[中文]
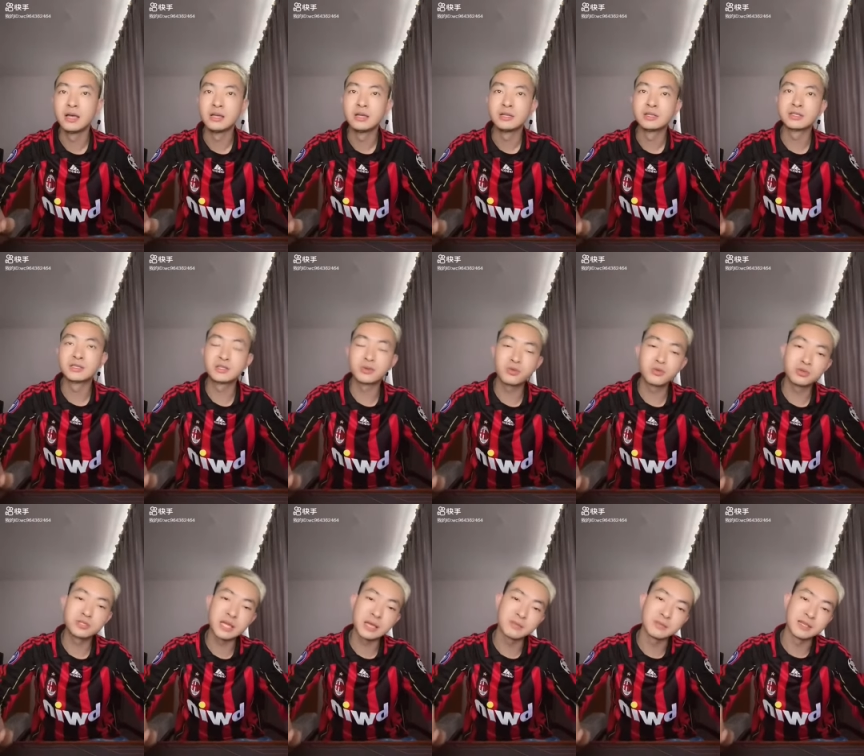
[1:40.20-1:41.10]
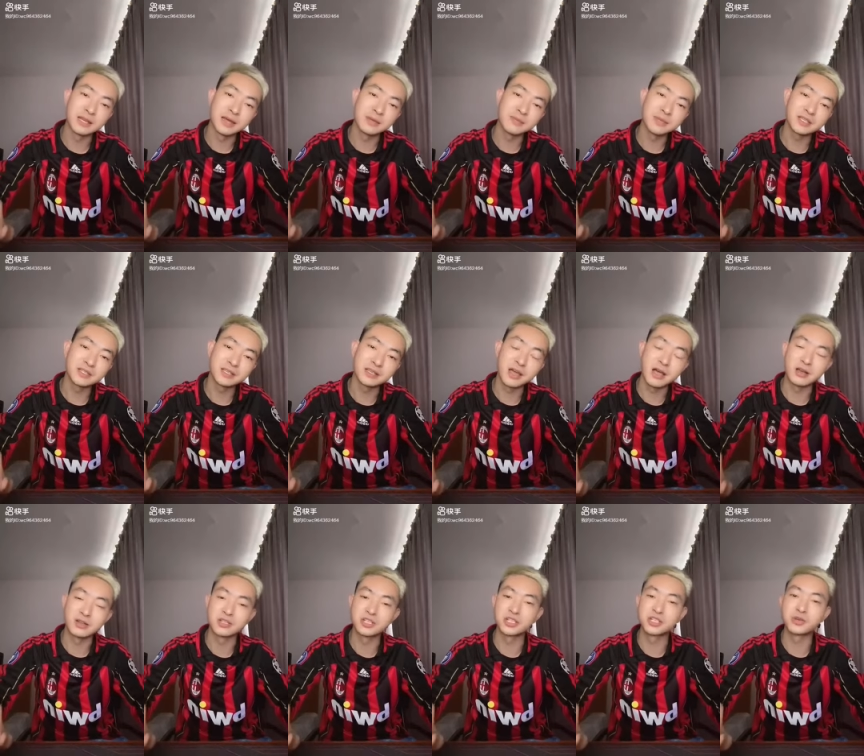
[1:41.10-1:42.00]
似乎在米兰面前
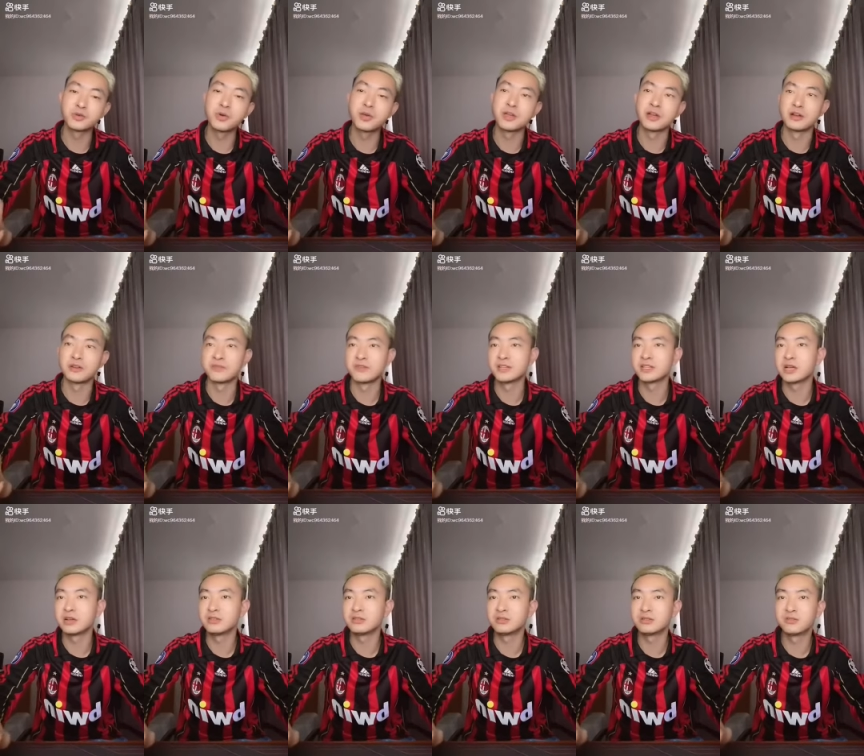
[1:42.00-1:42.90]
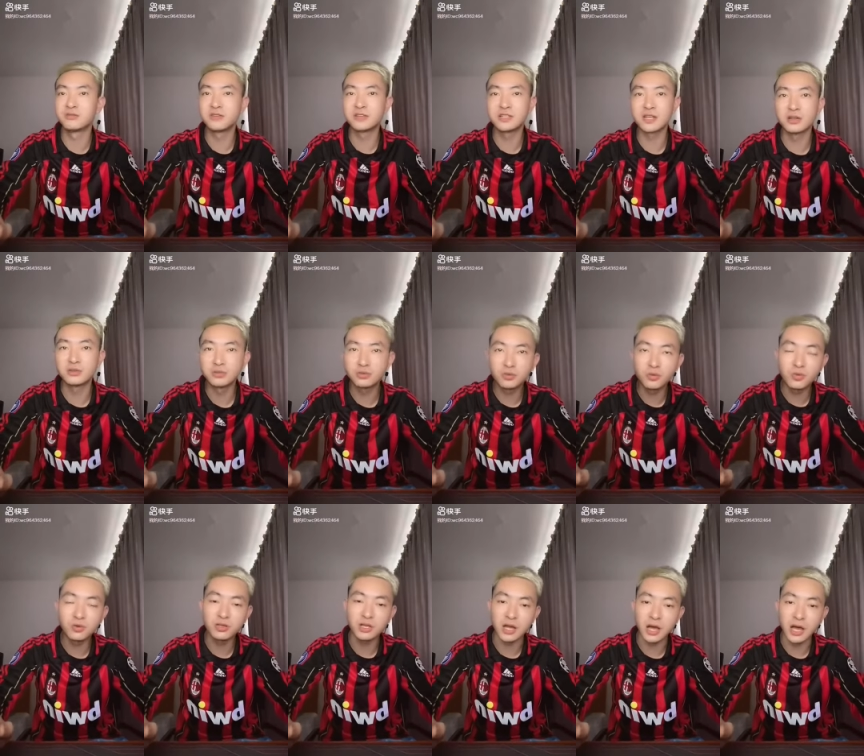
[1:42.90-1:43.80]
啊，吃亏也是非常非常
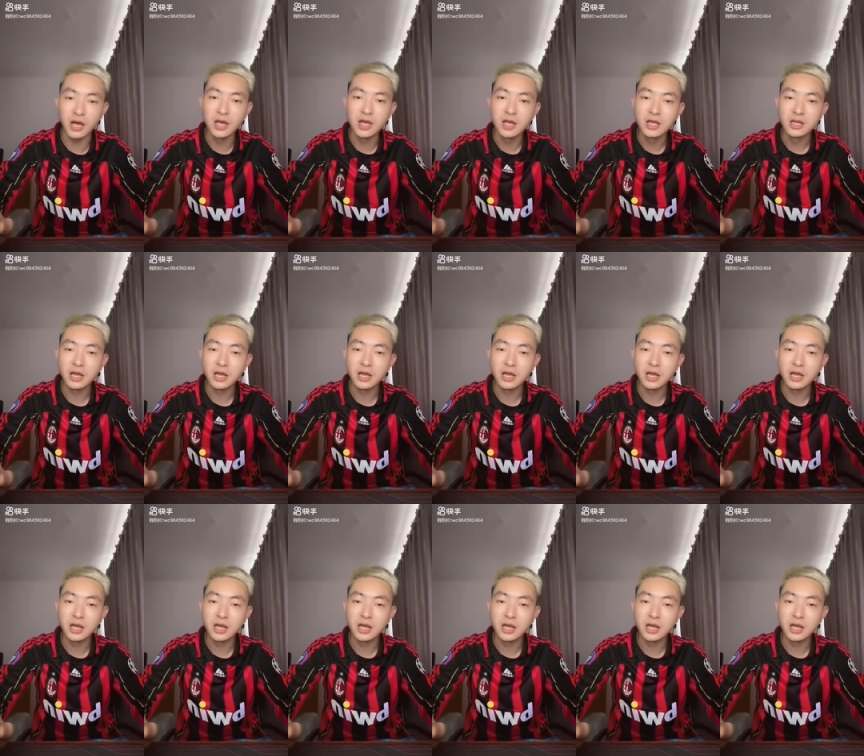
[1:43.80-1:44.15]
多的啊。